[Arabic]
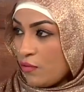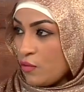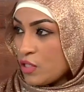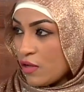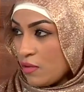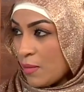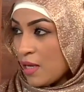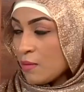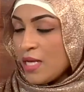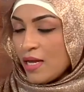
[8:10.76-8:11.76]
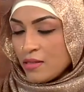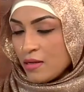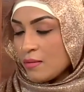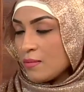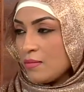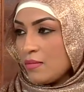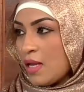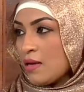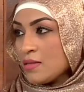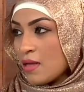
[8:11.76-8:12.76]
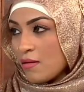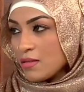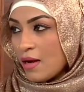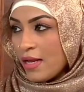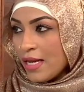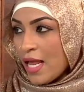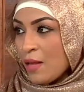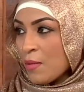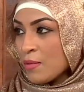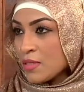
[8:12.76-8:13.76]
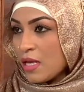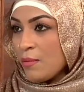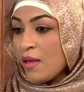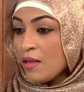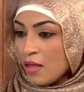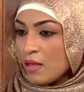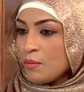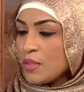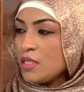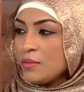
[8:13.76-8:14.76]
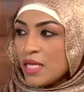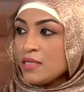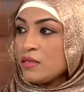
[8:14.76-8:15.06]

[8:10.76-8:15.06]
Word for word: في وشها في ميك اب دي حاجه انا صراحه نهائي ما بنصح بها بجد بتاثر